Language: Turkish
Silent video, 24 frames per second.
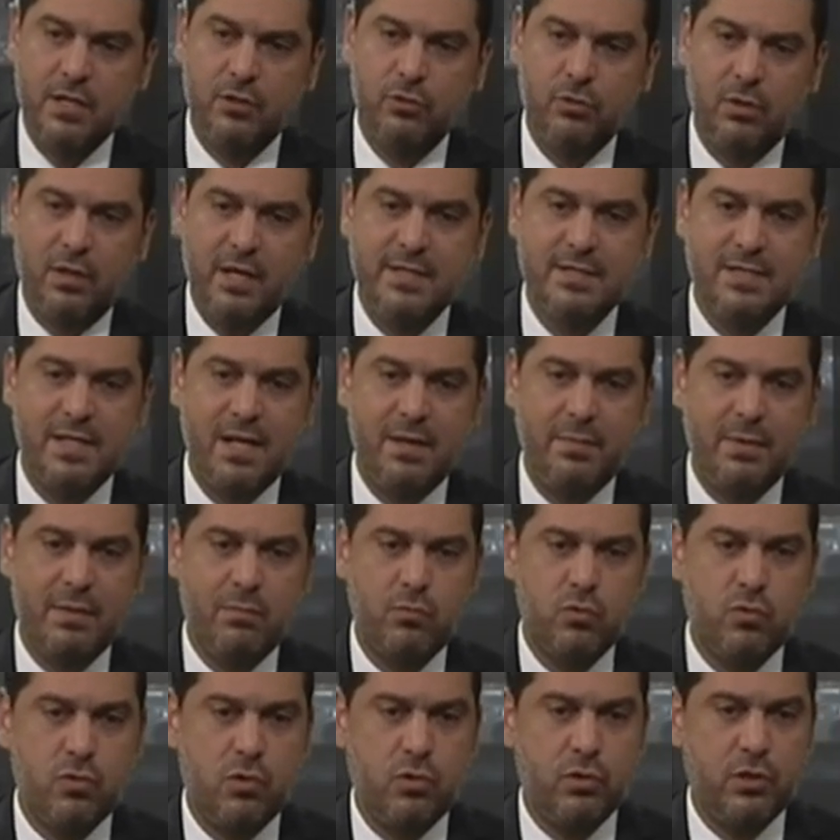Dolayısıyla ben
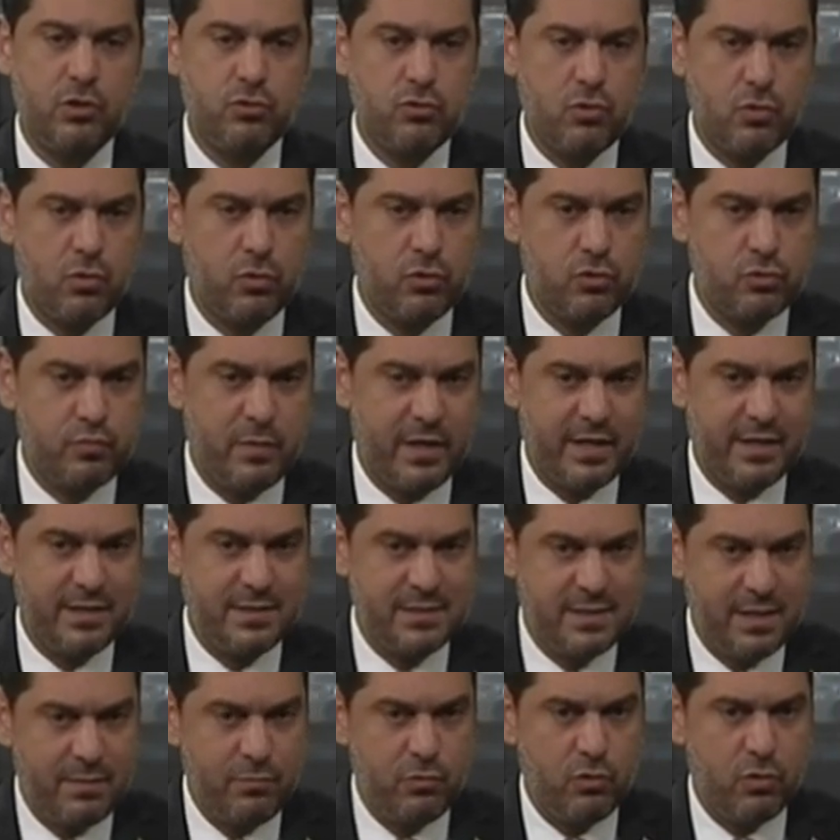bu konuda çok konuşmak
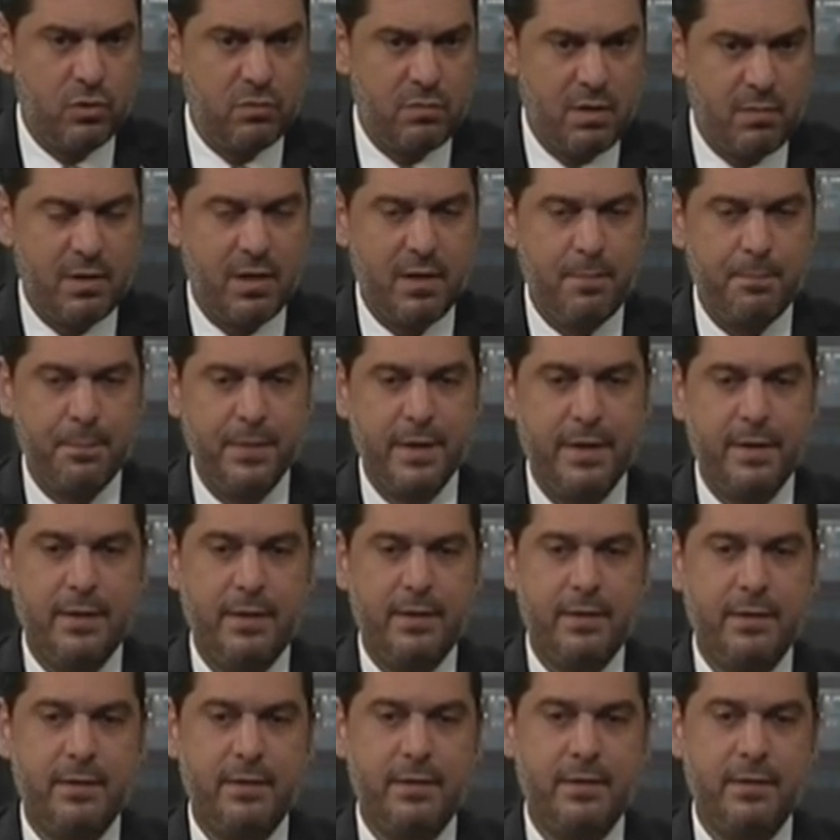istemiyorum ama
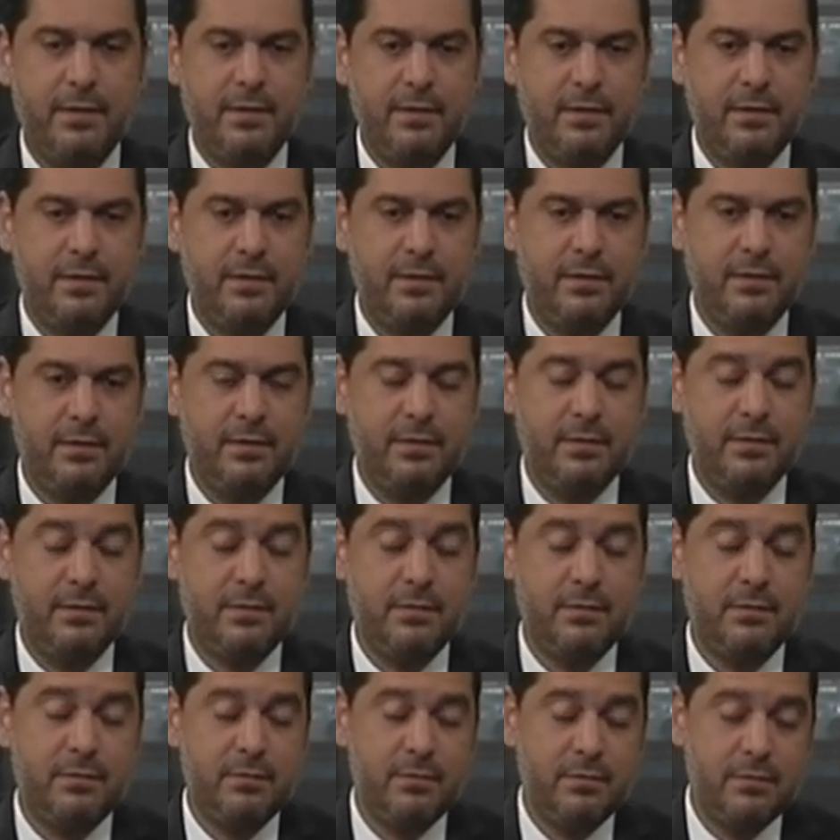e,
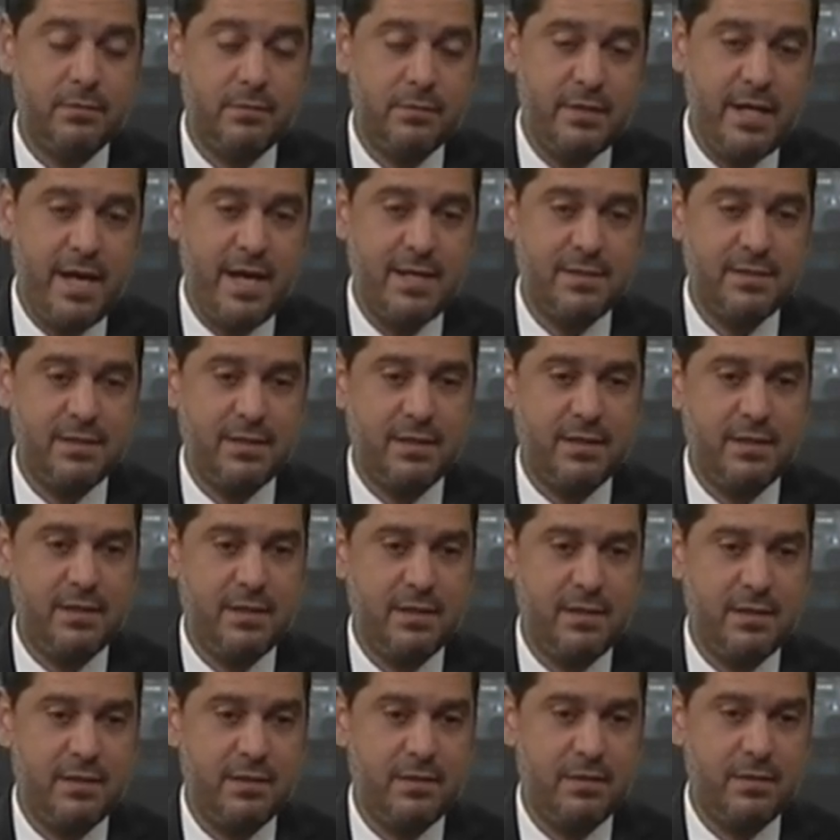ne yazık
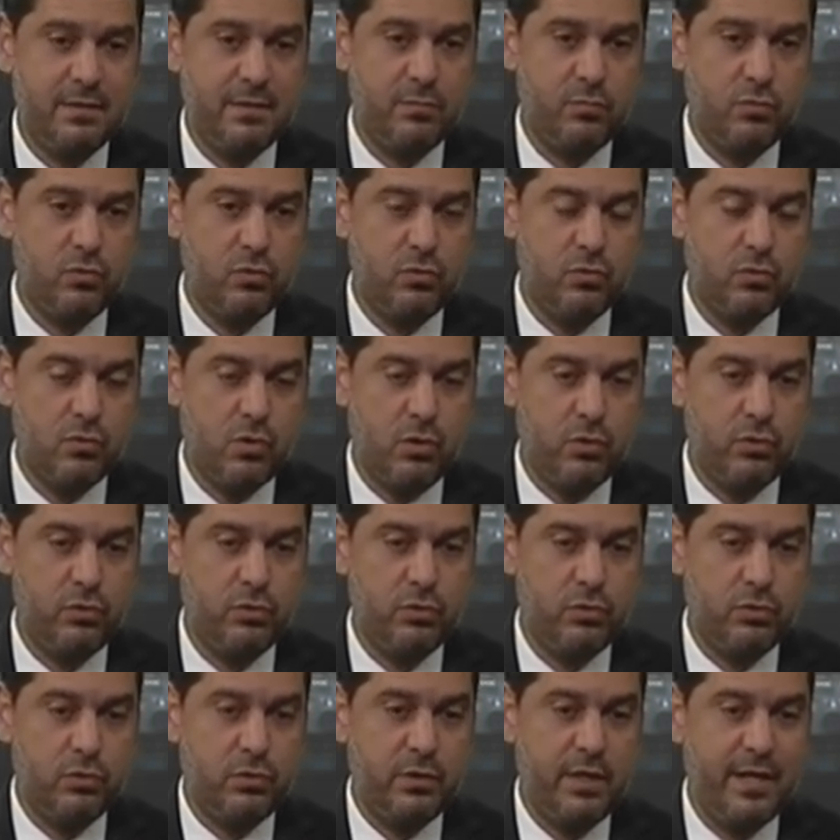ki e, bu
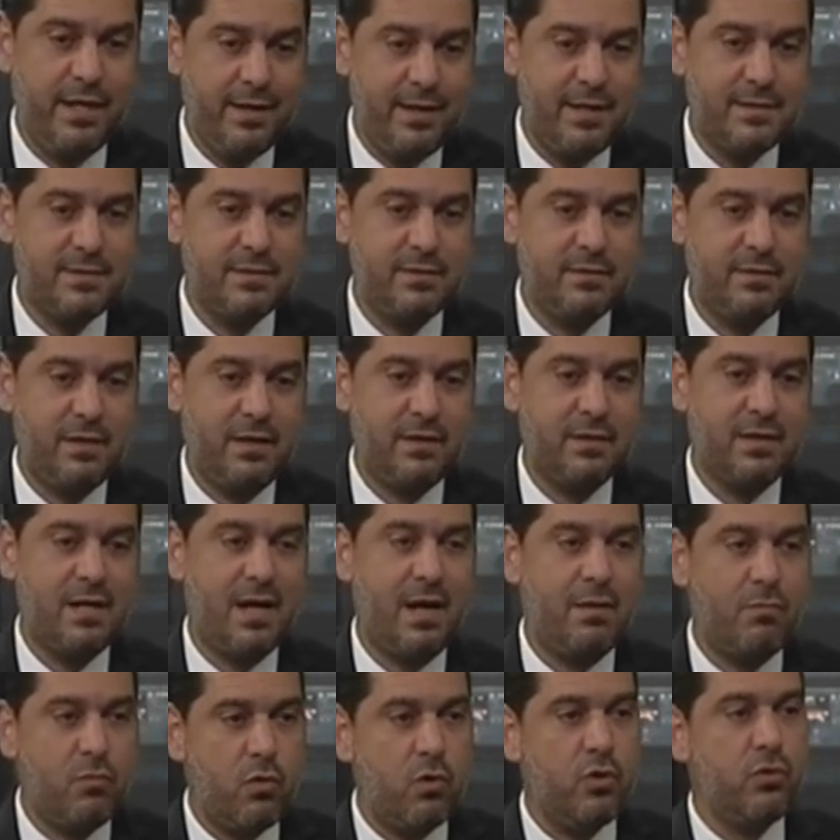konuyu en azından
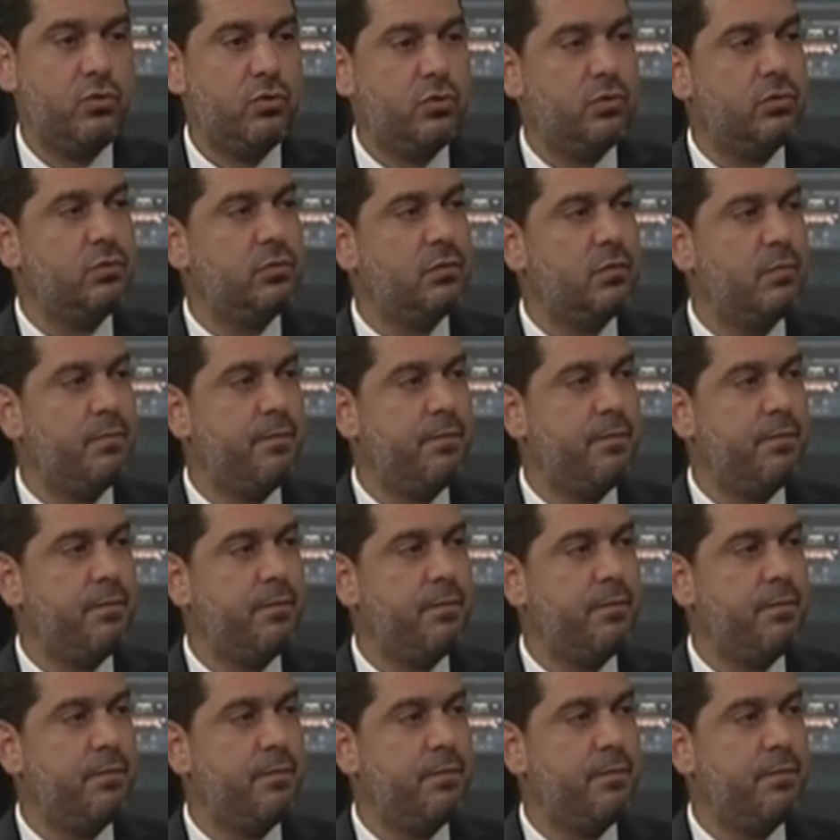kamuoyunun